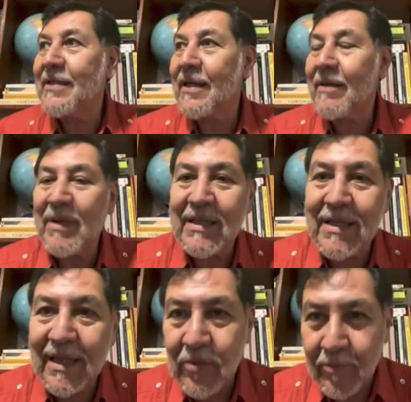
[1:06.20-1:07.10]
de
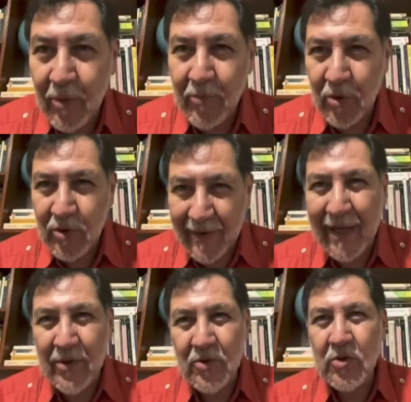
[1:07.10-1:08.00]
representación
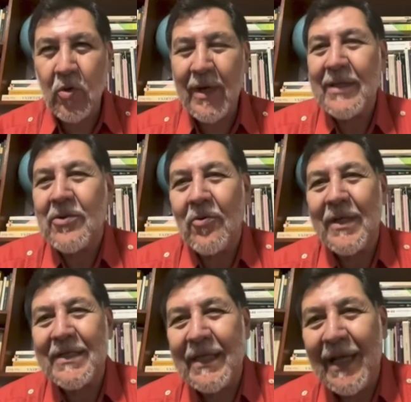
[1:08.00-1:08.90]
proporcional nos toca, eso lo
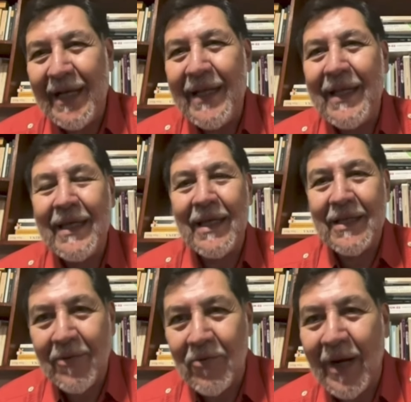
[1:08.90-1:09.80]
decide el INE y el
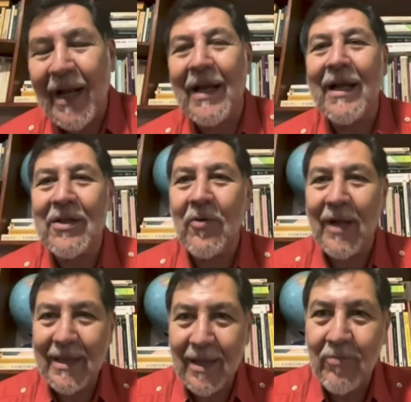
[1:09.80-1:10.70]
Tribunal
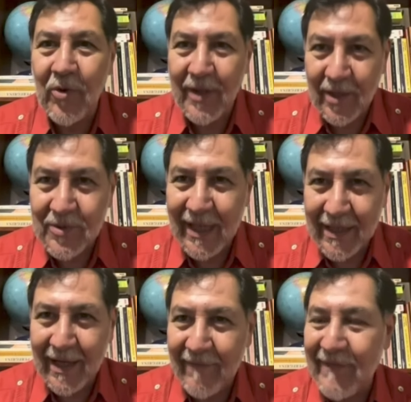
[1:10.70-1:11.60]
Electoral del Poder Judicial
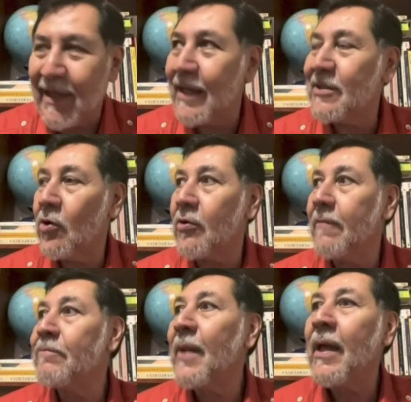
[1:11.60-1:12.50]
de la Federación.
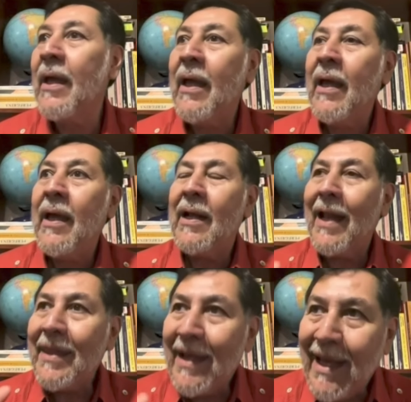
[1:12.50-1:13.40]
La
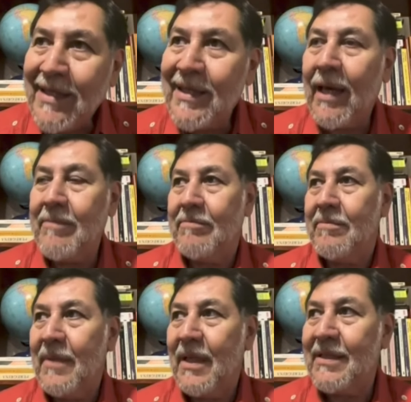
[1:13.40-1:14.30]
derecha
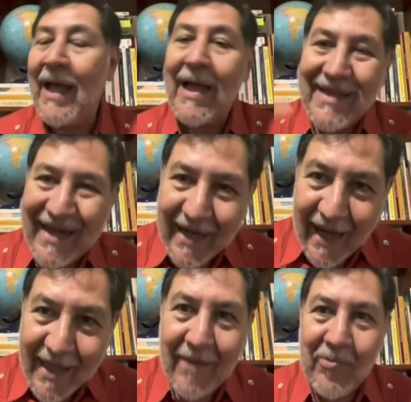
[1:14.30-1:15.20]
está
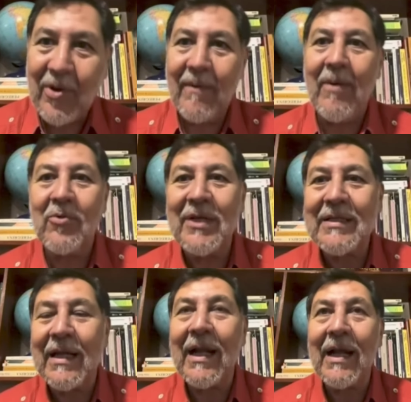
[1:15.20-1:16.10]
aterrada porque vamos a
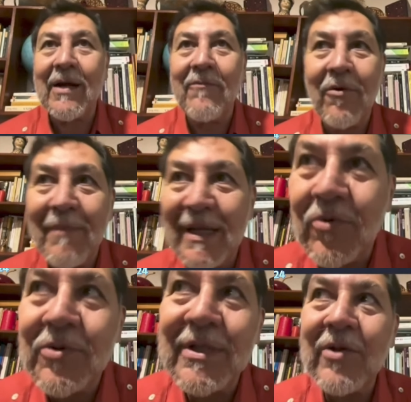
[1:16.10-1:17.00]
hacer las reformas
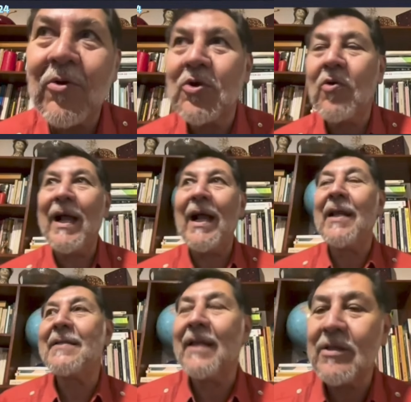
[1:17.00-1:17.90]

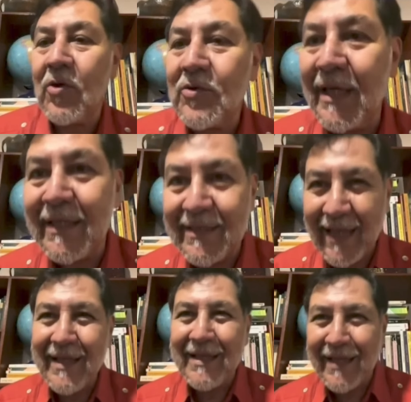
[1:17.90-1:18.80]
constitucionales y entonces
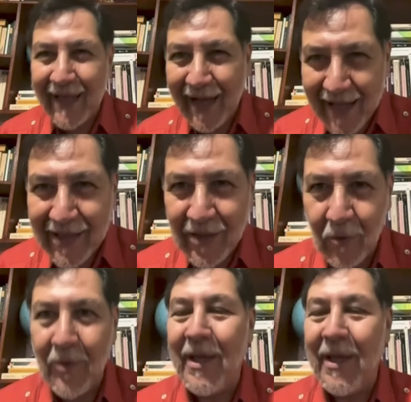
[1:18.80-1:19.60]
está intrigando